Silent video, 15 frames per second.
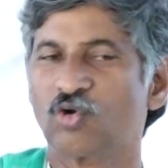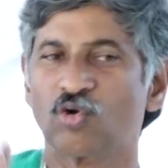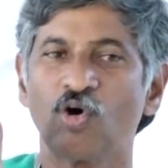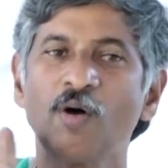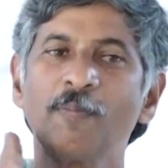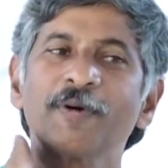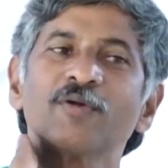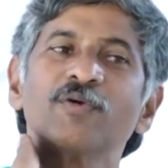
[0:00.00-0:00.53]

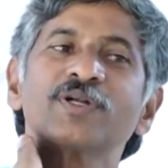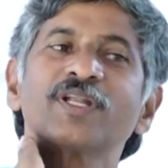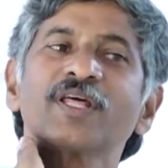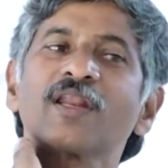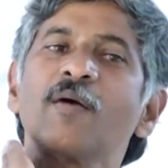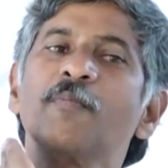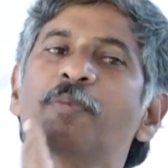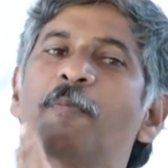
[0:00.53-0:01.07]
లోపల వట్టి
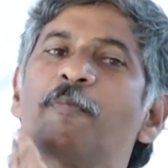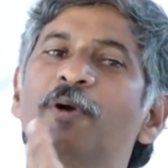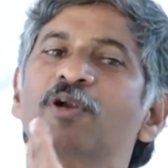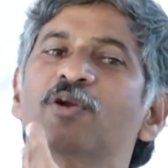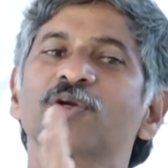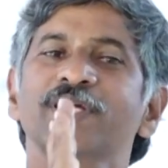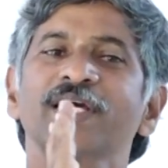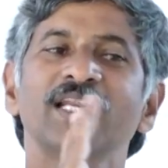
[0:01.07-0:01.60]

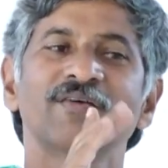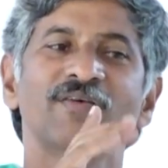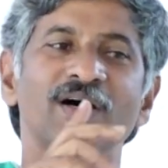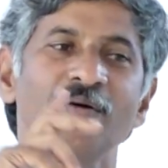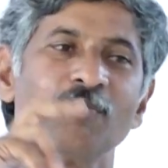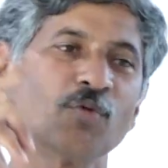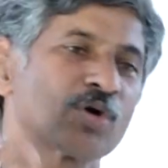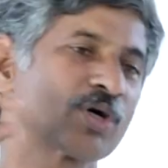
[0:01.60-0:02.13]
పళ్ళు ఉంటాయా లేవా
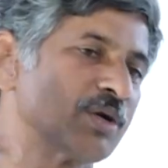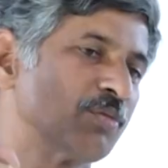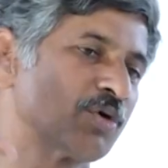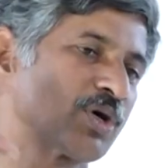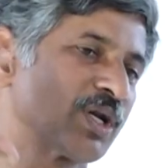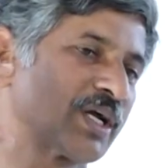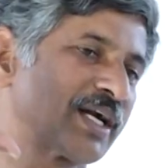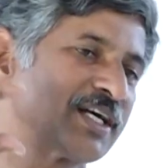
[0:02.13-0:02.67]
ముక్కలు
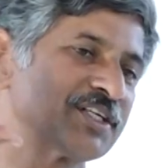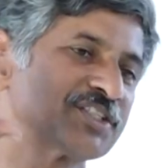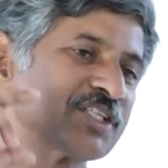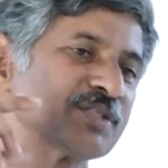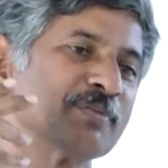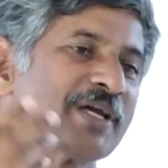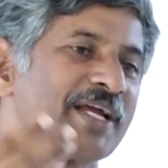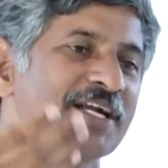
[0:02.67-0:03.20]
ముక్కలు కట్
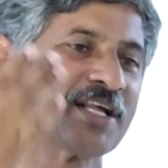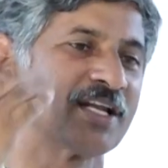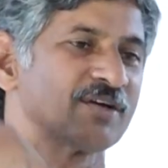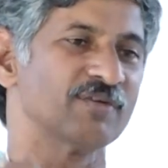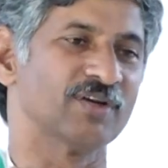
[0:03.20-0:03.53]
చేసి మింగేయటానికి